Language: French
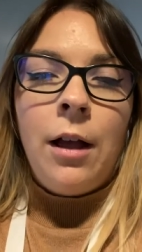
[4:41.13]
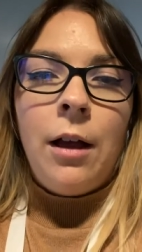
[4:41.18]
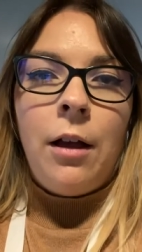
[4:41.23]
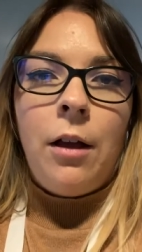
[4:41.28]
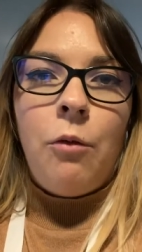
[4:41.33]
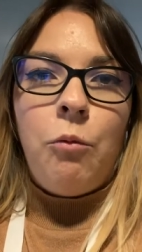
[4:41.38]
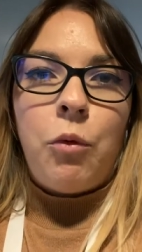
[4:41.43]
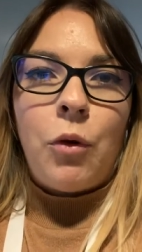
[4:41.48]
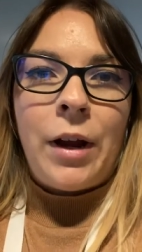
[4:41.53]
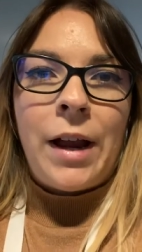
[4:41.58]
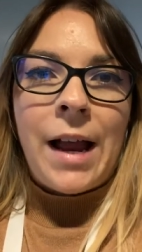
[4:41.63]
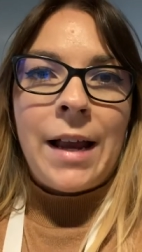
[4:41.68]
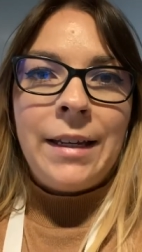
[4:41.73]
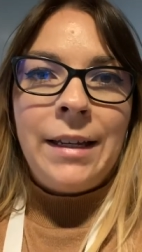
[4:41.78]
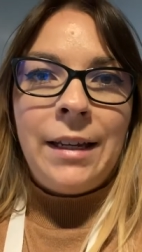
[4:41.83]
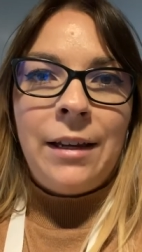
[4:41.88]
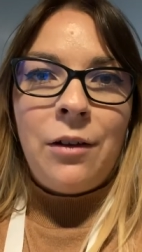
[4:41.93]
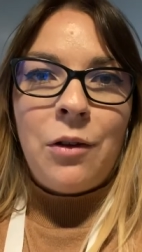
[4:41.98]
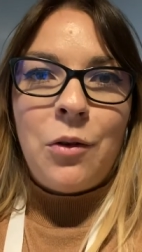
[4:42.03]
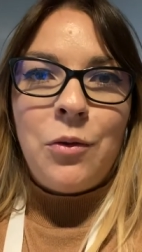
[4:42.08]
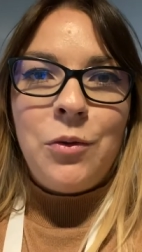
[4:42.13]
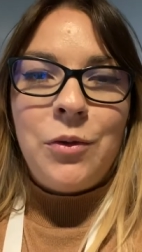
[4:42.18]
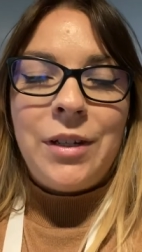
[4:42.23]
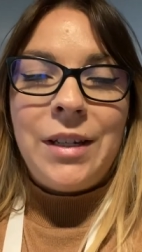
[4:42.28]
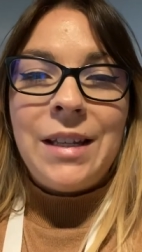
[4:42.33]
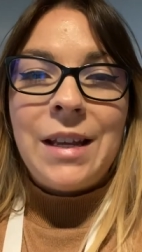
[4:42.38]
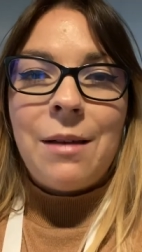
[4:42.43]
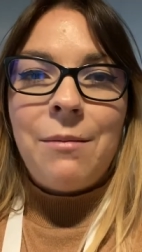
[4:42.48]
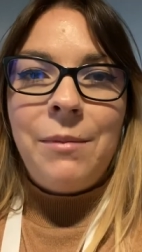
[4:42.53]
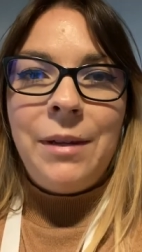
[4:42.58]
euh, pour garder euh, une
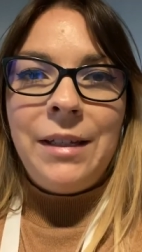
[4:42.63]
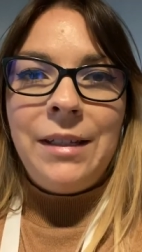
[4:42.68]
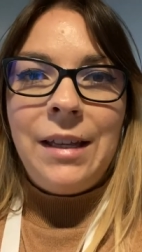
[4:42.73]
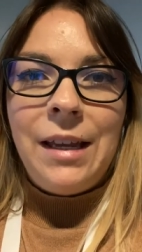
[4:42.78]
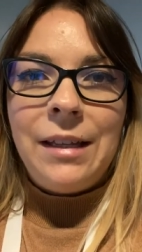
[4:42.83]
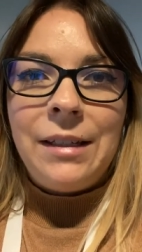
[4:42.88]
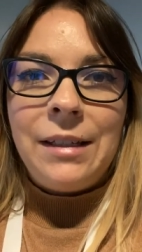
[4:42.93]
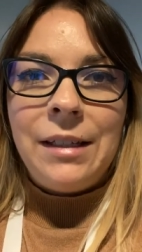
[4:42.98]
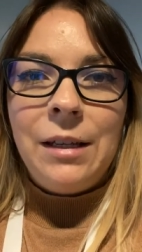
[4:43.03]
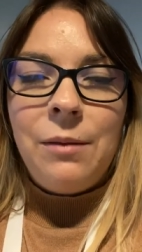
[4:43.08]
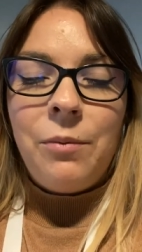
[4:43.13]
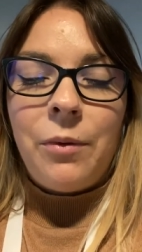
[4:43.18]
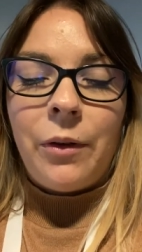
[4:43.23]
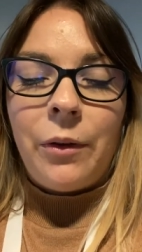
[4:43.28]
dynamique d'équipe.